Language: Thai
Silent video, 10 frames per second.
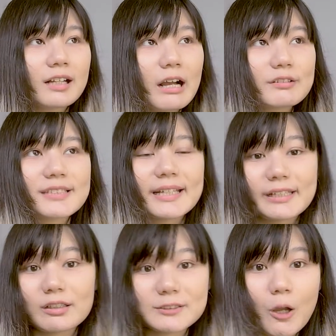เข้าใจใน
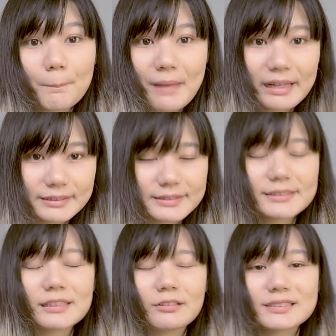ข้อสอบมาก
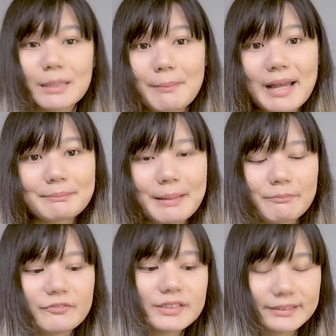ขึ้นแล้วก็สามารถแบบ
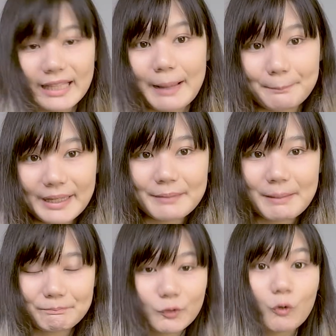ฝึกทำให้แบ
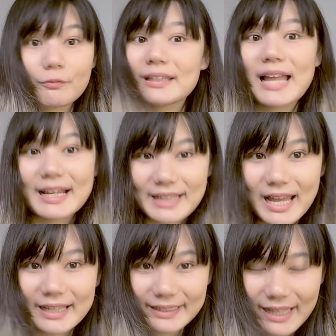บตรงเวลา
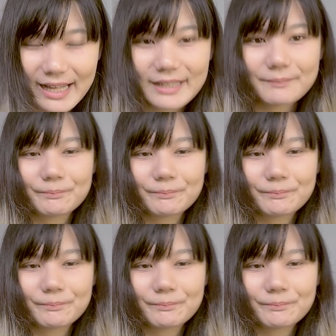ได้ค่ะ